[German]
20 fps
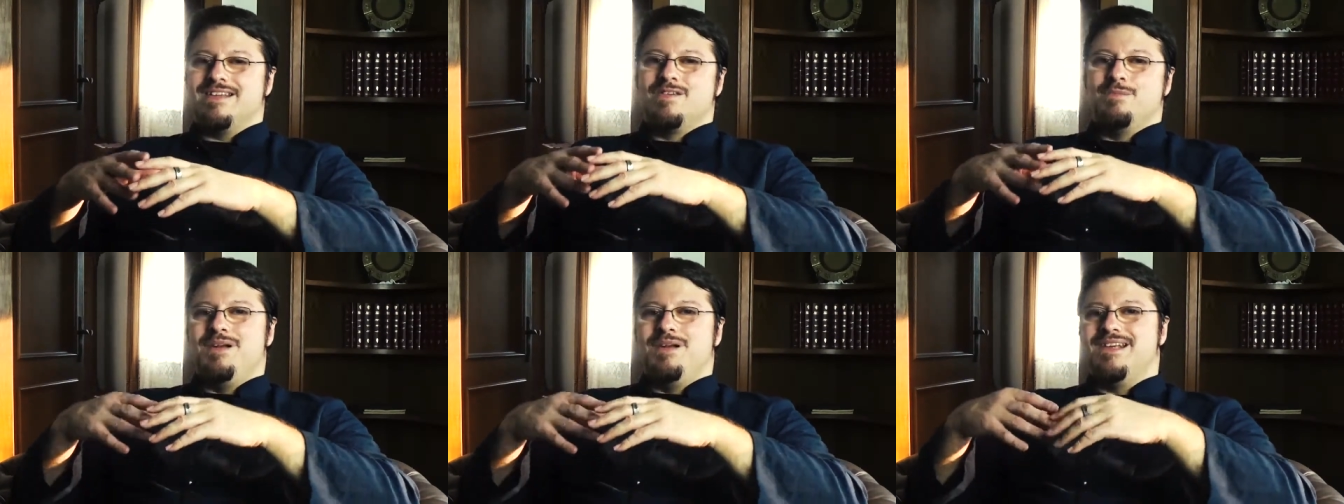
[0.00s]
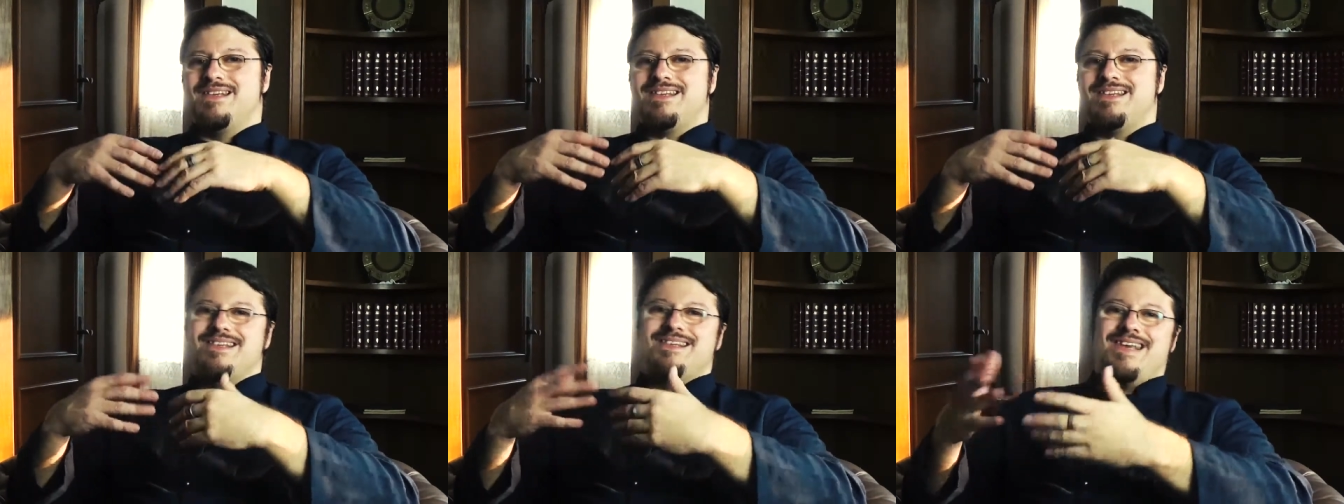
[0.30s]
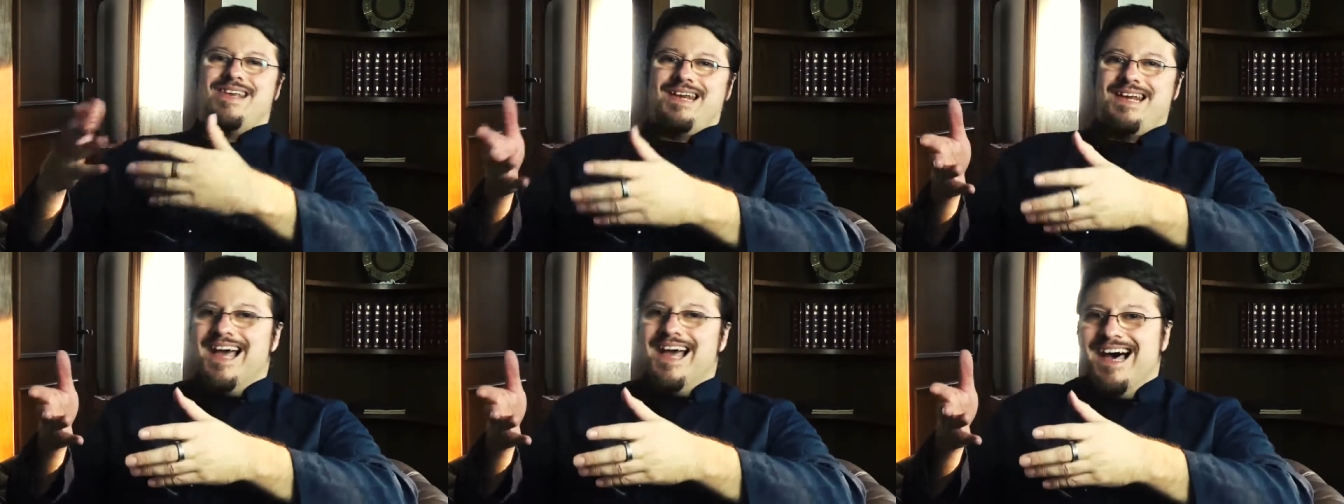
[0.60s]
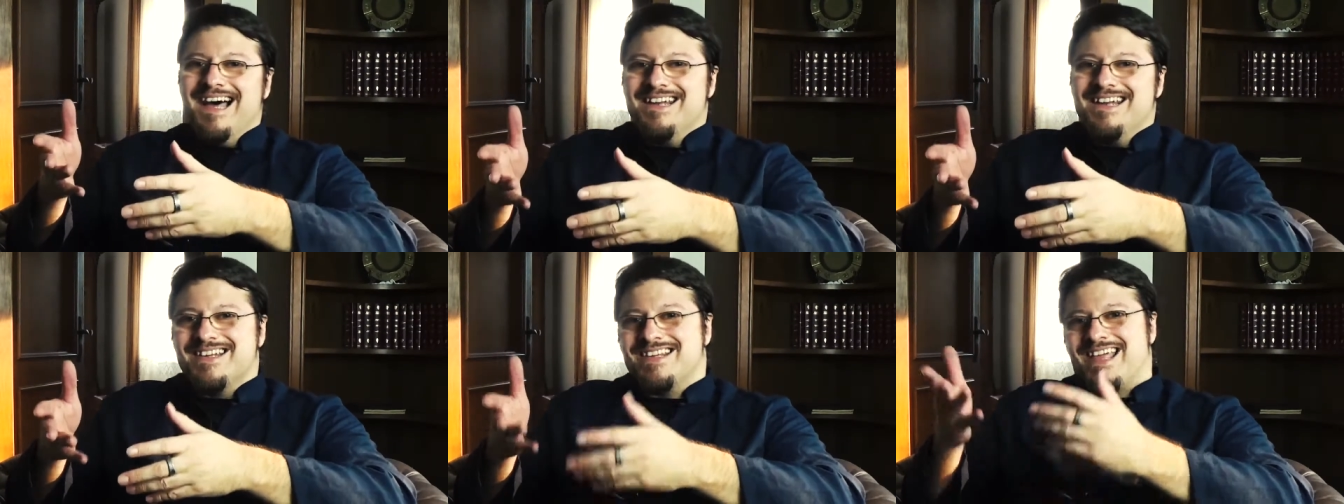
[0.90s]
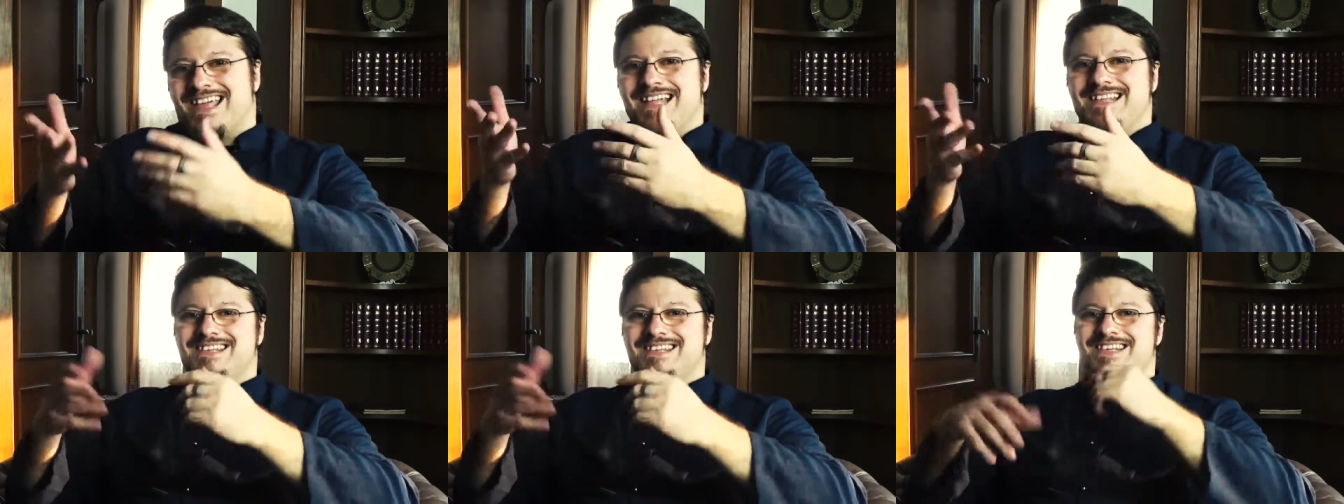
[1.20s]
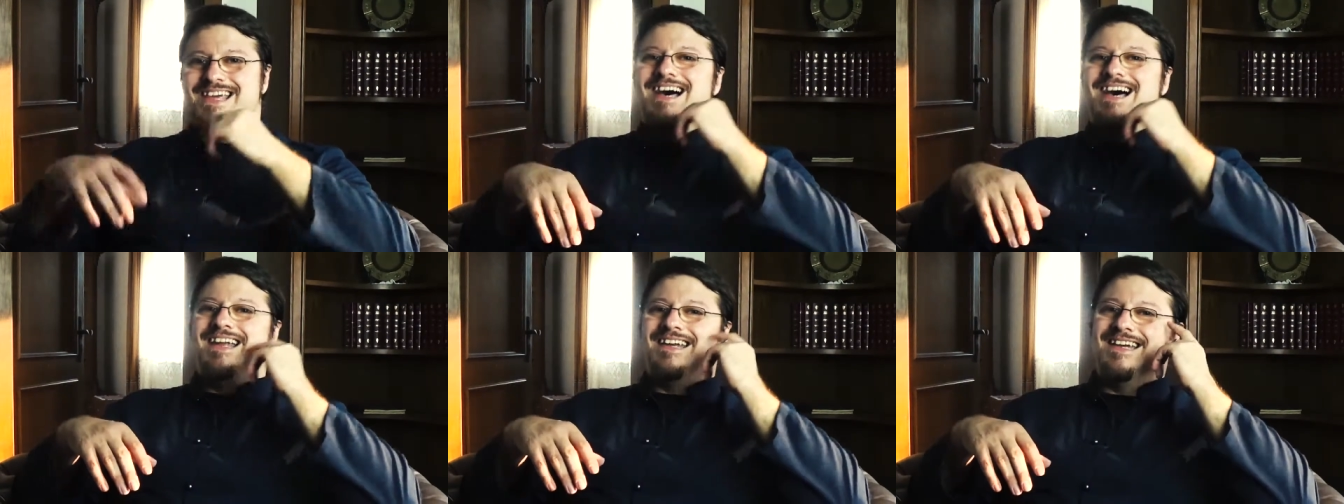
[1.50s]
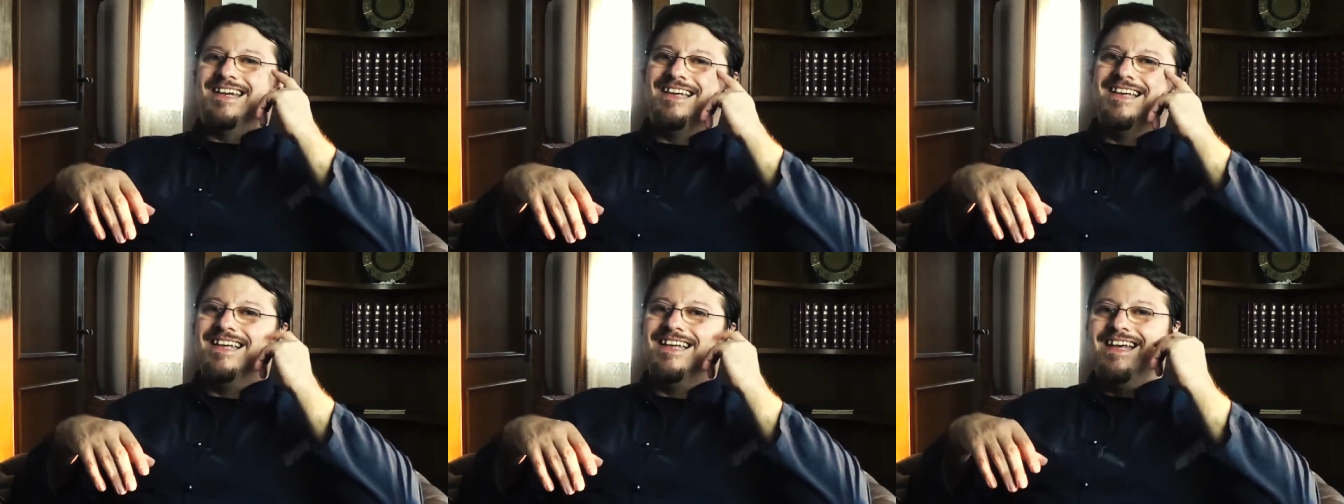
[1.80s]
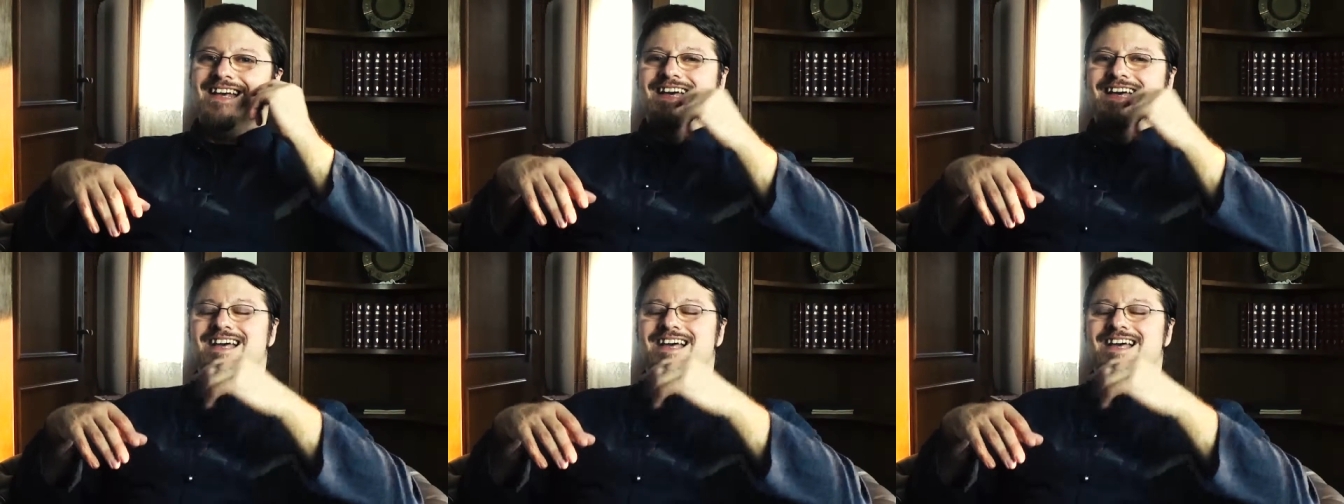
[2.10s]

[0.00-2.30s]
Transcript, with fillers: zumindest 10 Jahren oder 13 Jahren, ja,